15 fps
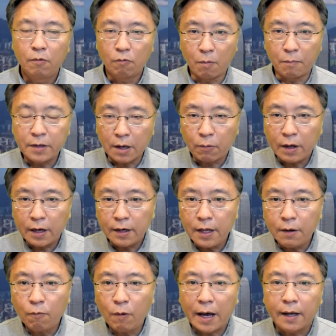我们也会
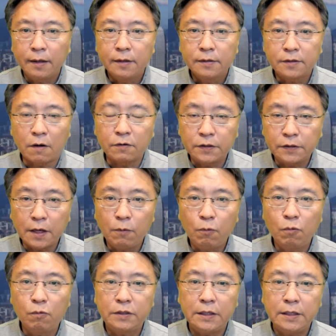另外找时间
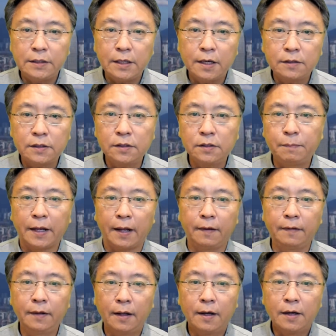录制一些视
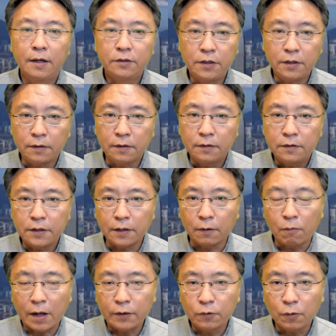频，敬请
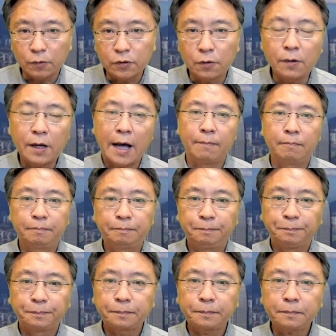观众收看。
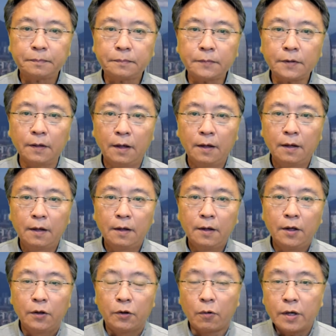
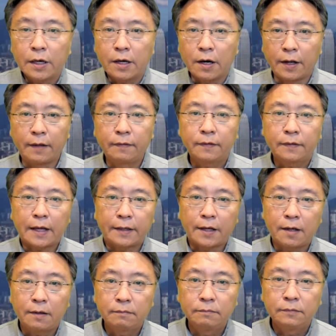有一个可能大
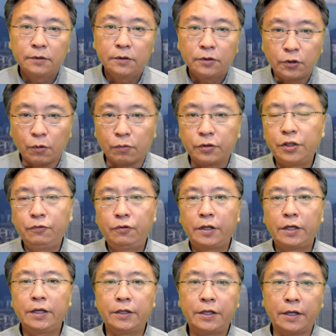家有兴趣的
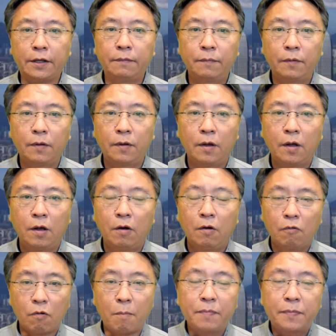议题，
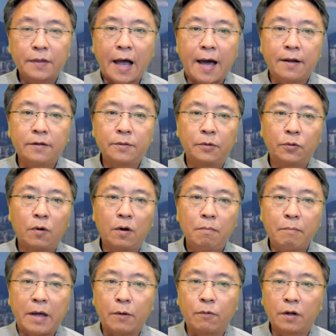我们谈了这么多
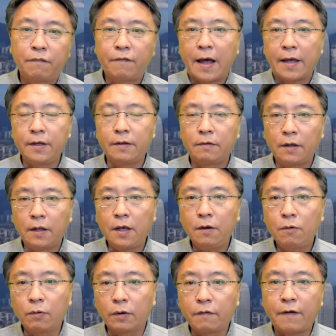美国的反应、
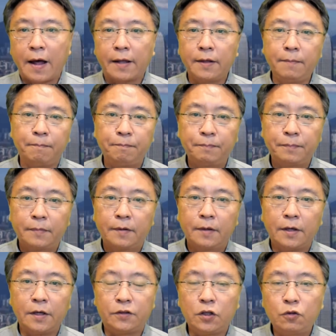英国的反应
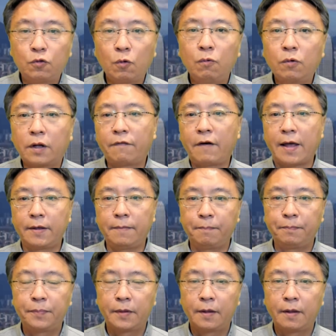以及中国的反应。